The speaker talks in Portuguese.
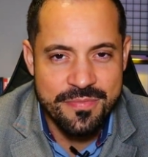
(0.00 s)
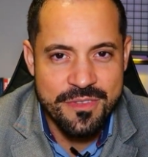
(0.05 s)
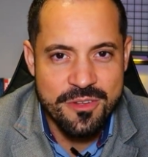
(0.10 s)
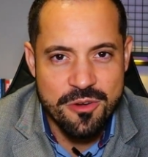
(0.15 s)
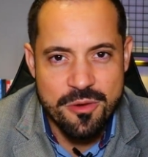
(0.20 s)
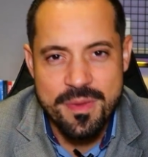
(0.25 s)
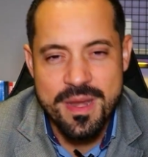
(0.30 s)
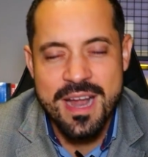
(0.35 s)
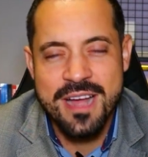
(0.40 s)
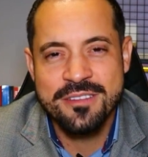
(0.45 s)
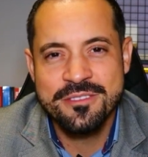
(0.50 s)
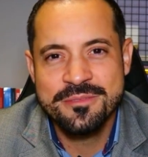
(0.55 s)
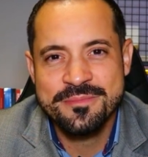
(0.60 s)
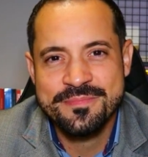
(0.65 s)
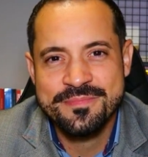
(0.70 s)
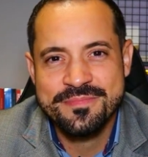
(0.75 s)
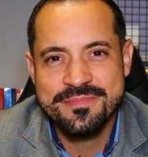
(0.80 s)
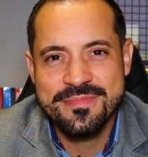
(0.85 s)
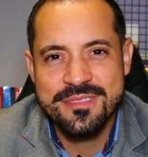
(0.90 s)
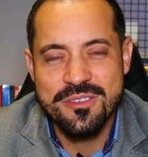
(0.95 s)
Combinado?
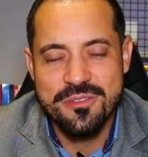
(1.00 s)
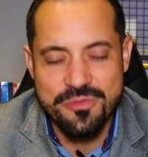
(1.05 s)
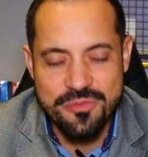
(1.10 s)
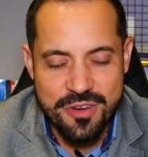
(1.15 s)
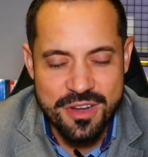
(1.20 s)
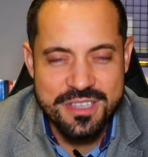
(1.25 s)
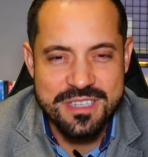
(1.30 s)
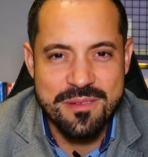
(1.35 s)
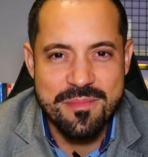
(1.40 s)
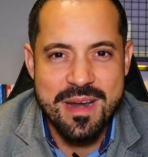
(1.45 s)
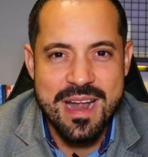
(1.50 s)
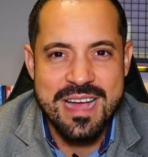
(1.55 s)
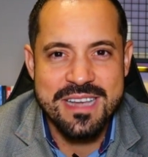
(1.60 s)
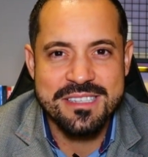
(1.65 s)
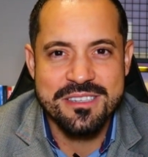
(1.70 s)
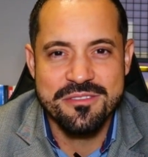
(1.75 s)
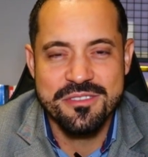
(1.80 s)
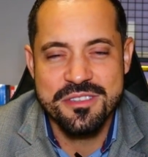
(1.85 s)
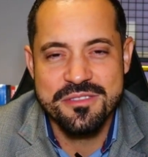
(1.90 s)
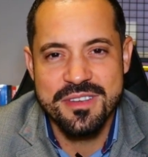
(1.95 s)
Um forte
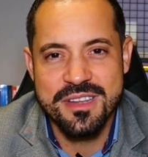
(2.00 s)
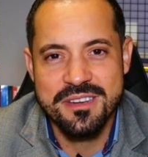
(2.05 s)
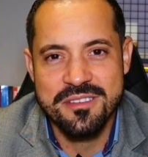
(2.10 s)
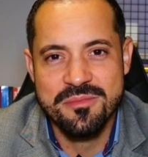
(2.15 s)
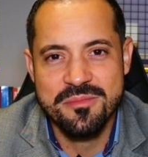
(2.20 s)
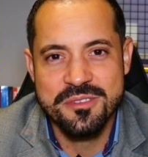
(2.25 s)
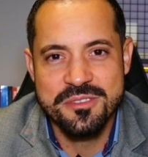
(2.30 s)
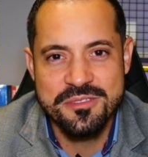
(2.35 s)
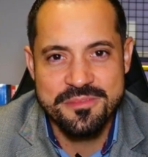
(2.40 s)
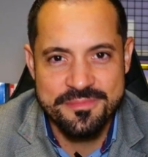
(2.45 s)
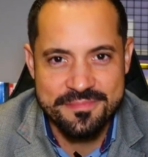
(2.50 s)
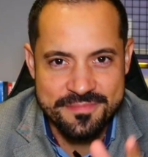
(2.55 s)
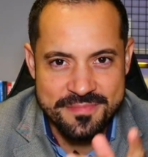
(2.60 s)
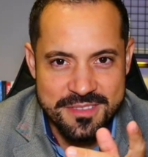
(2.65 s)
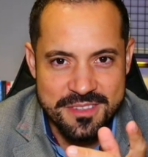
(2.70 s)
abraço e nos falamos